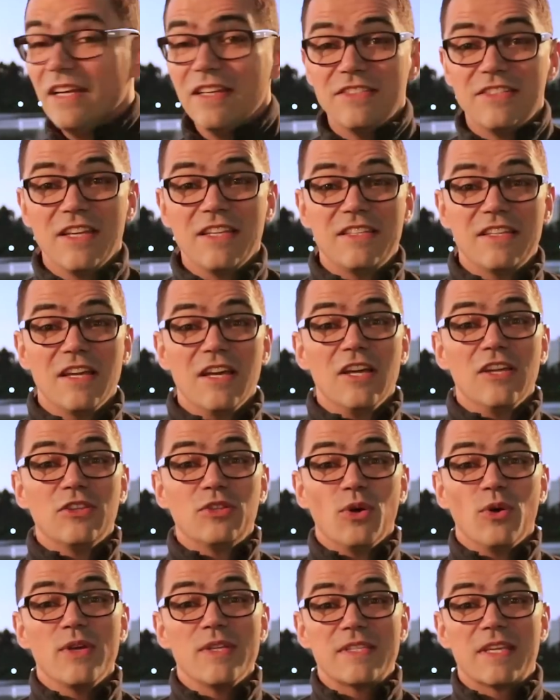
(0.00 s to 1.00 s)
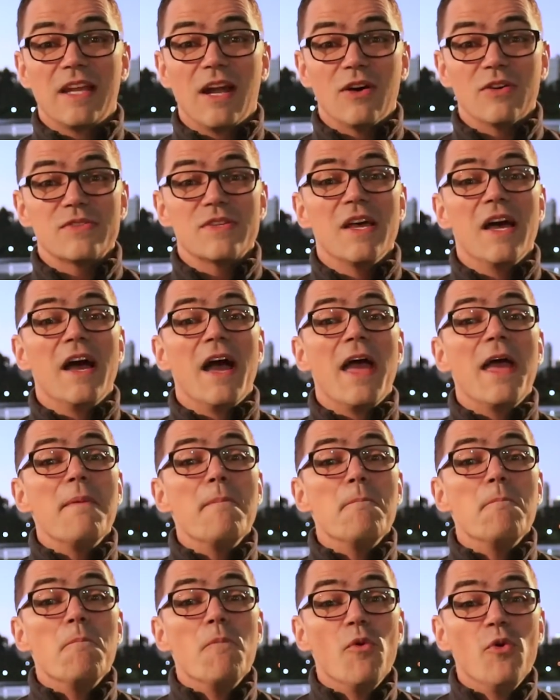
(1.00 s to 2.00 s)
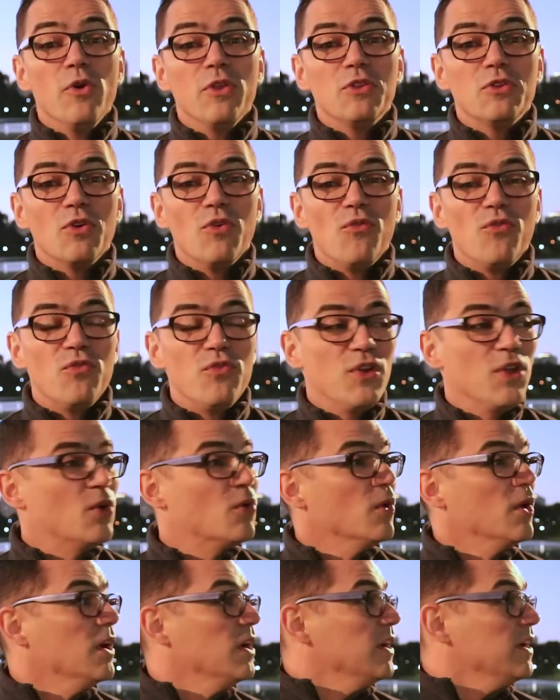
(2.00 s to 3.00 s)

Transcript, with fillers: Gente, 2 graus é muito frio.